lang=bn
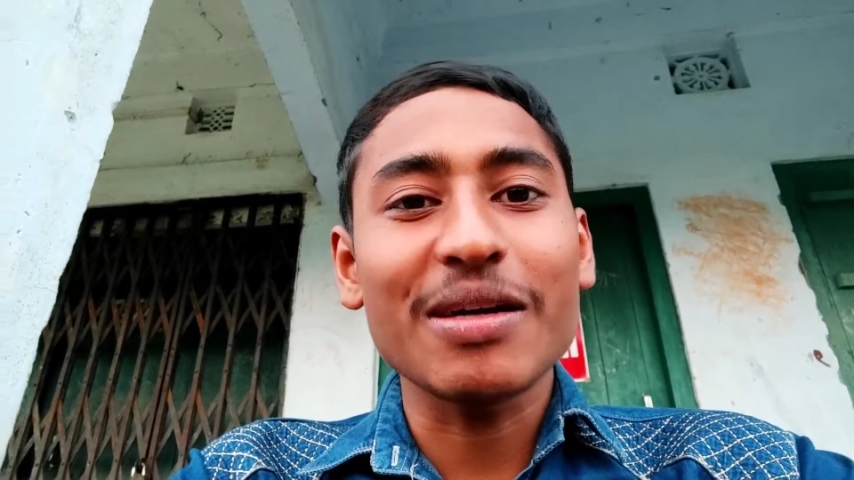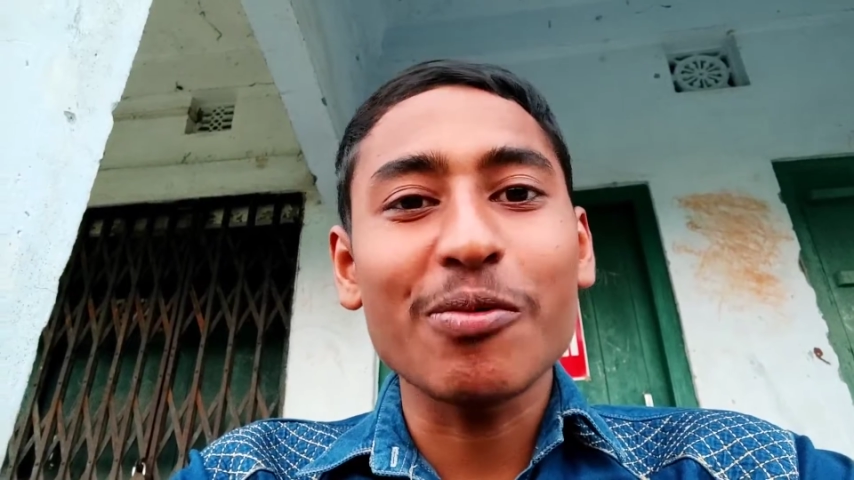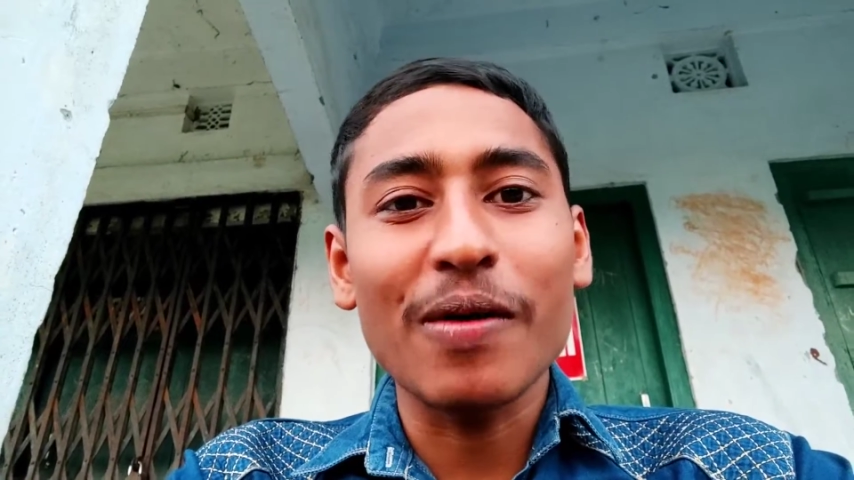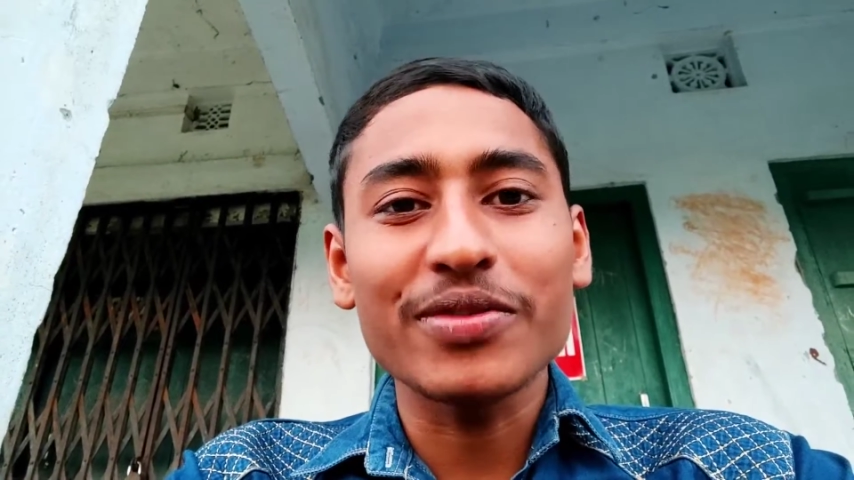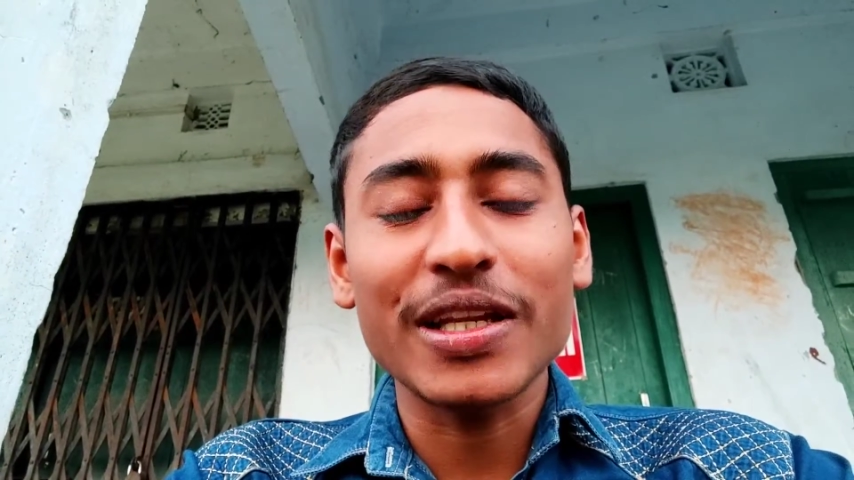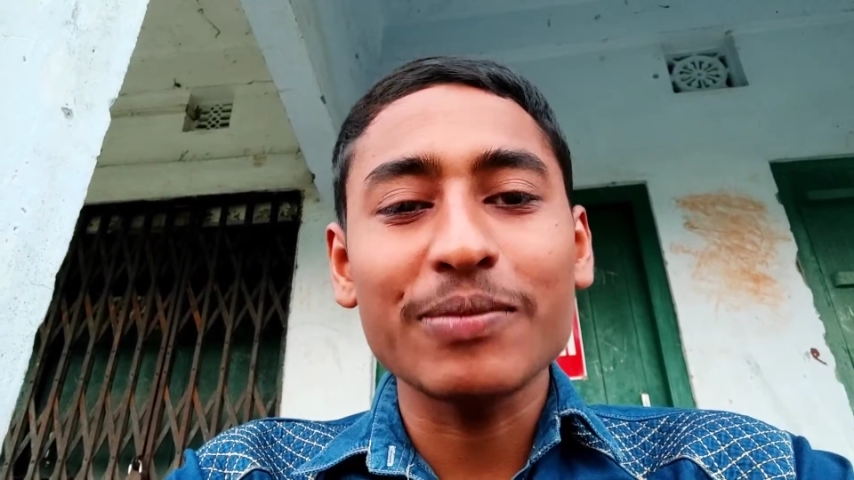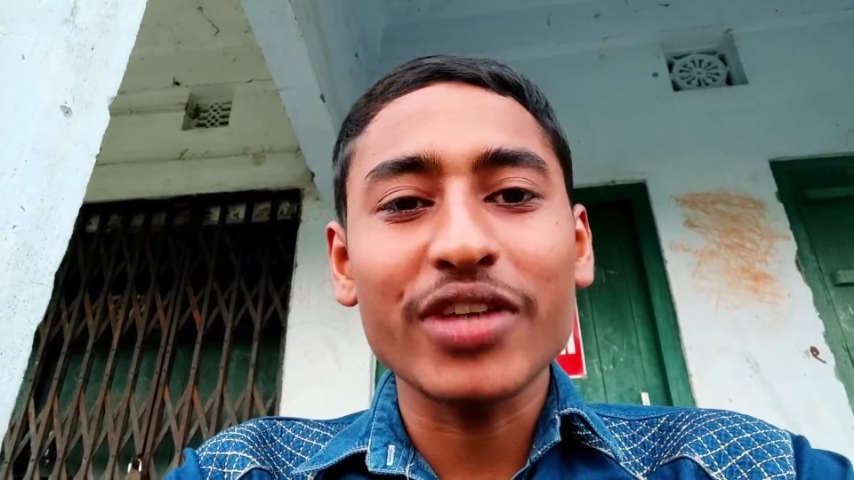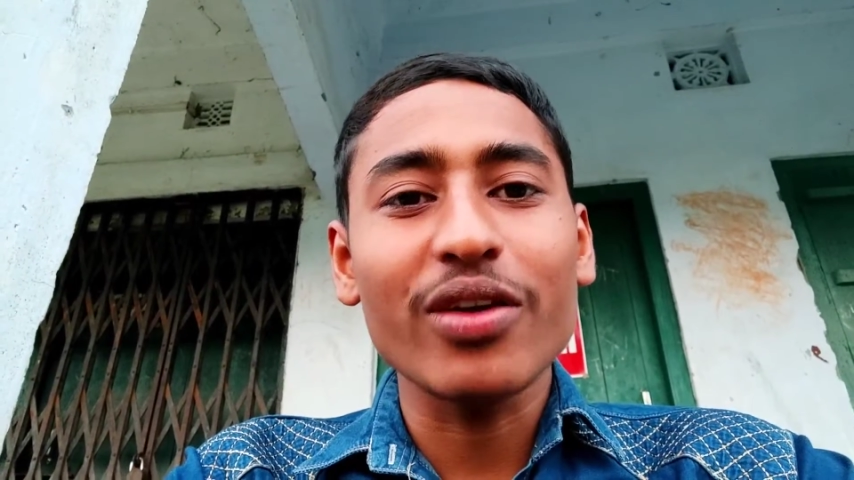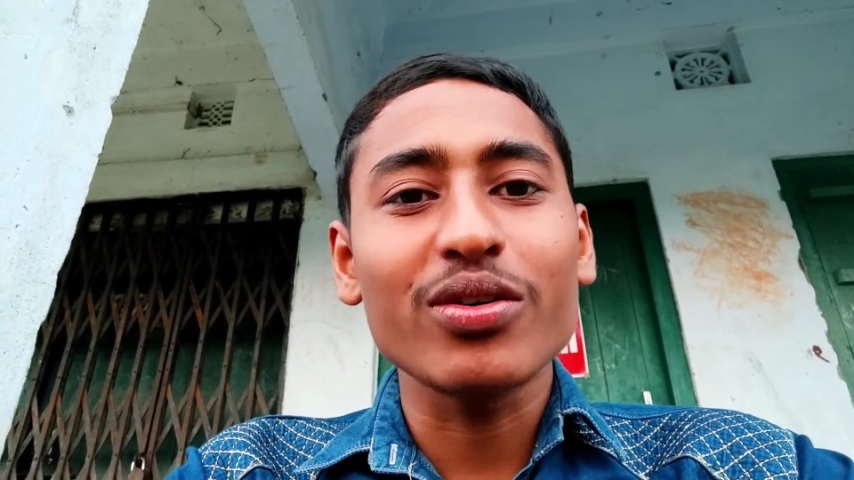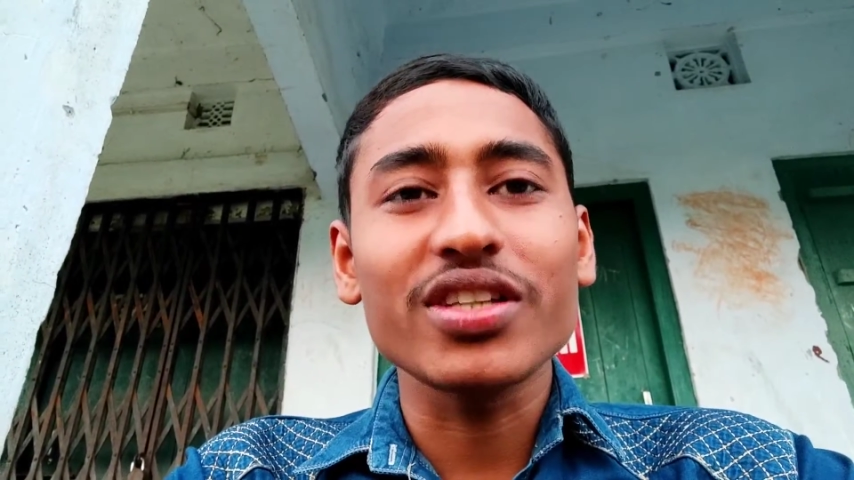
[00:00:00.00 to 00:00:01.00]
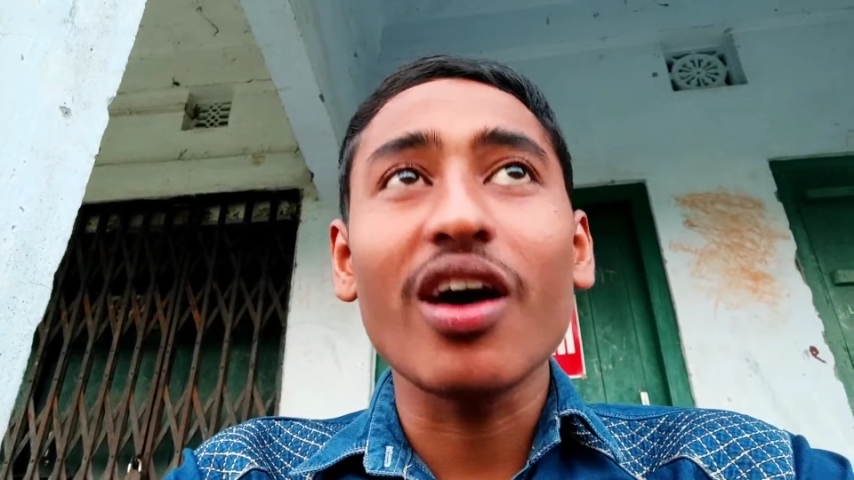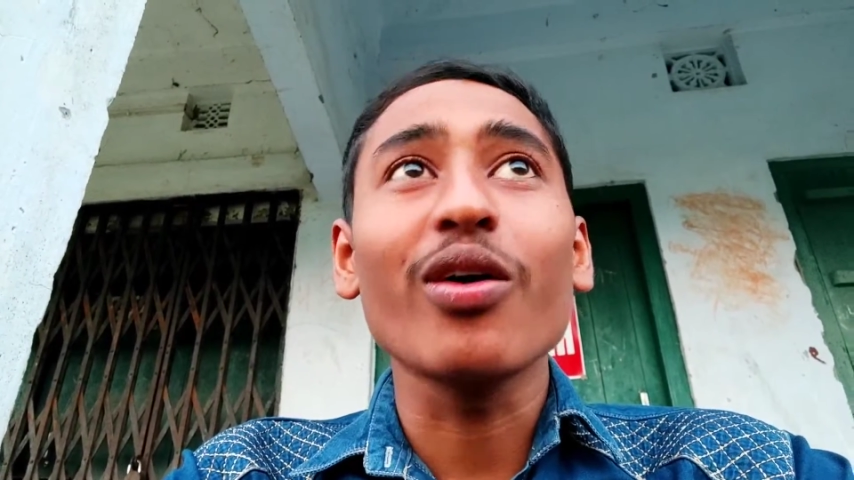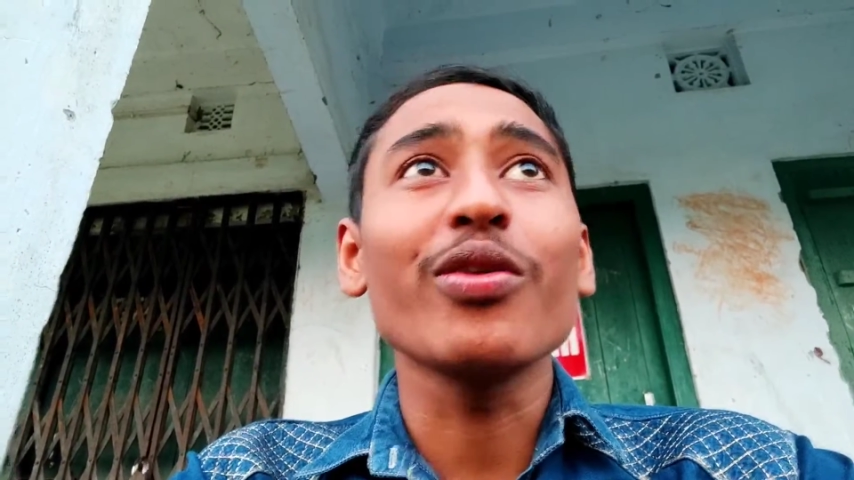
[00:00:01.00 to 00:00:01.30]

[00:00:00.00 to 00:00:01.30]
যাবো ভাবছিলাম যাই হোক যাওয়া